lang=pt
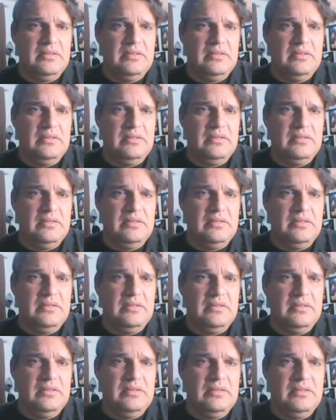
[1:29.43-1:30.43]
Ai
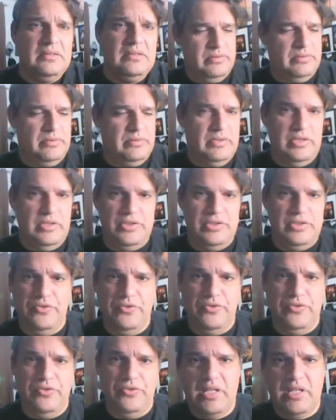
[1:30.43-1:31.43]
meu Deus, deixa eu
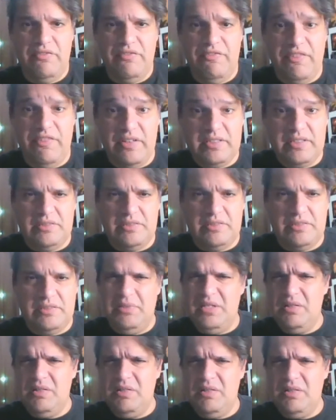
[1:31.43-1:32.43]
ver aqui. Fox
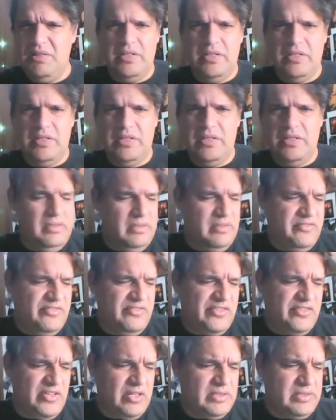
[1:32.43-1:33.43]
Mulder,
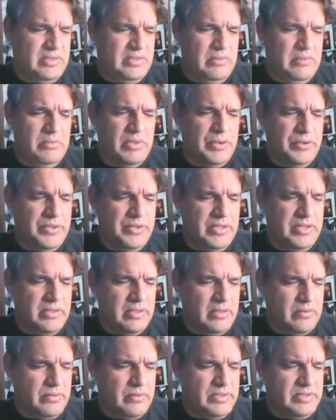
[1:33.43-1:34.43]
Fox e
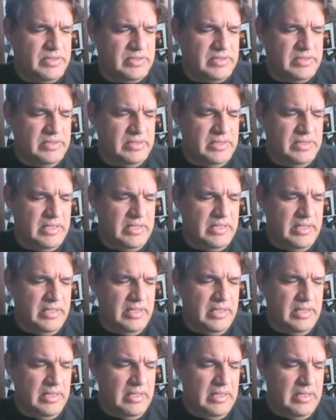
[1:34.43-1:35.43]
Mulder, coisa assim
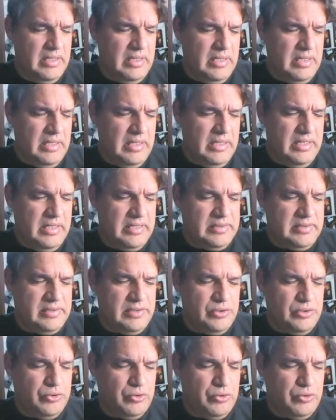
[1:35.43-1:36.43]
ele, ele
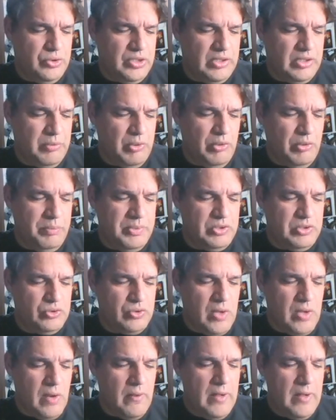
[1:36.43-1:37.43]
acertou, tá bom,
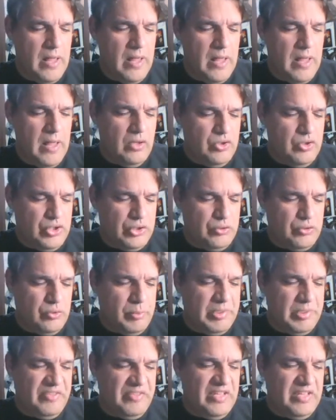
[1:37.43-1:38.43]
pessoal? Eu já estou
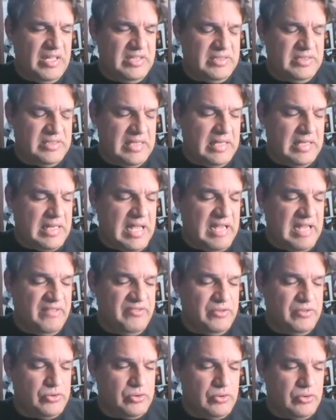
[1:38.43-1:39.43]
para finalizar a
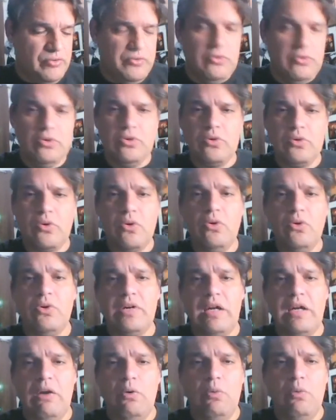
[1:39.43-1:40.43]
live, eu só vou
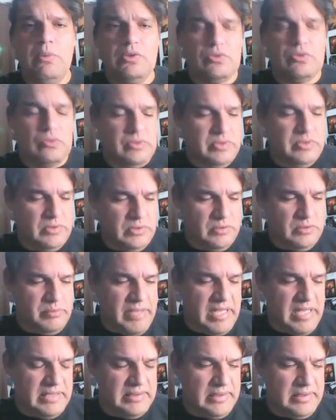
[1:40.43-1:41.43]
colocar algumas coisas
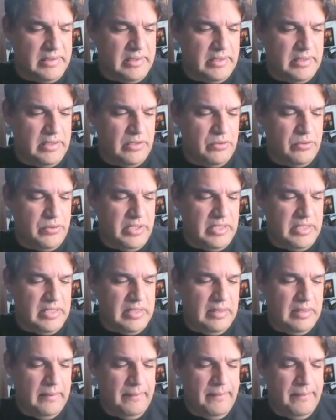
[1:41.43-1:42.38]
mais aqui que eu ia